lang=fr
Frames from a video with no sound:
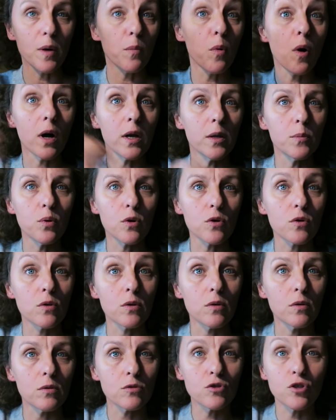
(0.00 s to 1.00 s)
D'abord, à l'époque,
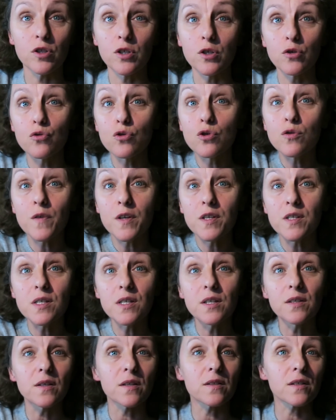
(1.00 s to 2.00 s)
euh, j'étais juste
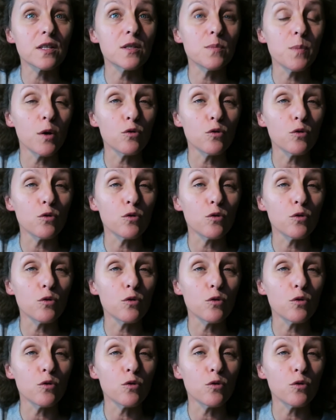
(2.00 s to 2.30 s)
facilitatrice